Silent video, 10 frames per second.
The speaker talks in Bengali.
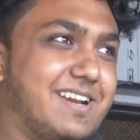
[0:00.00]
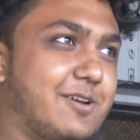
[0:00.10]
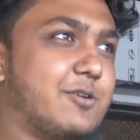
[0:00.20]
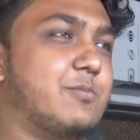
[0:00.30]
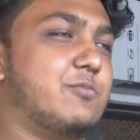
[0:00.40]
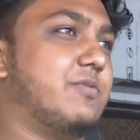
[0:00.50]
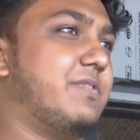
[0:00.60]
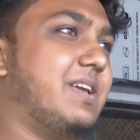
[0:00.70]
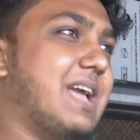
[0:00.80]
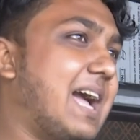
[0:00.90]
এরকম
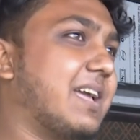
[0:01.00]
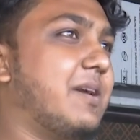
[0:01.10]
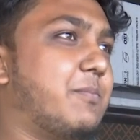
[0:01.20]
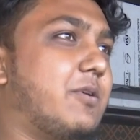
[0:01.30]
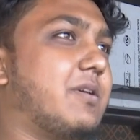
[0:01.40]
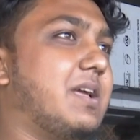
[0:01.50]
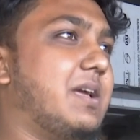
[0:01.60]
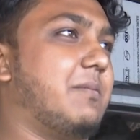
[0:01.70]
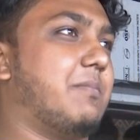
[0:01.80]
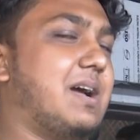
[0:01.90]
মুভি আগে পরে
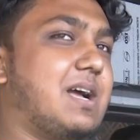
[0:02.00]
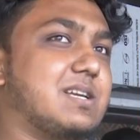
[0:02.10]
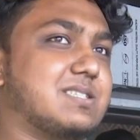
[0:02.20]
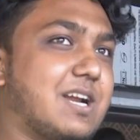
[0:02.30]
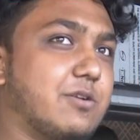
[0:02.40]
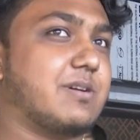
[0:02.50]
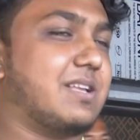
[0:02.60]
বা শাহরুখ